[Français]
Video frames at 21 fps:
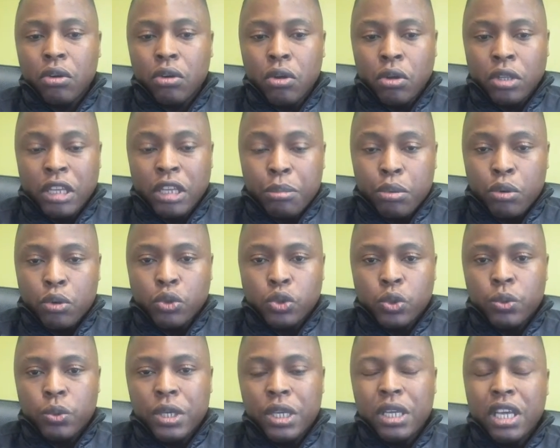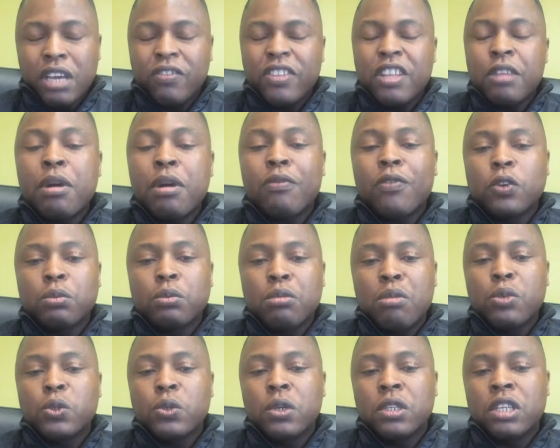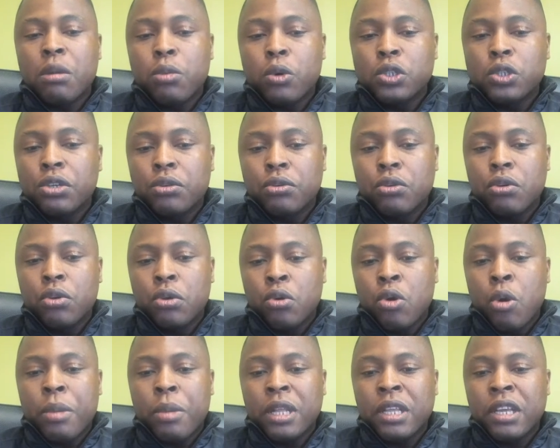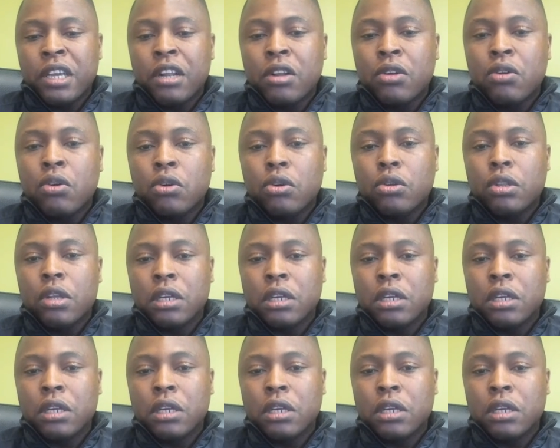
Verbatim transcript: ont des produits et pas forcément besoin d'approcher une, compagnie quelconque.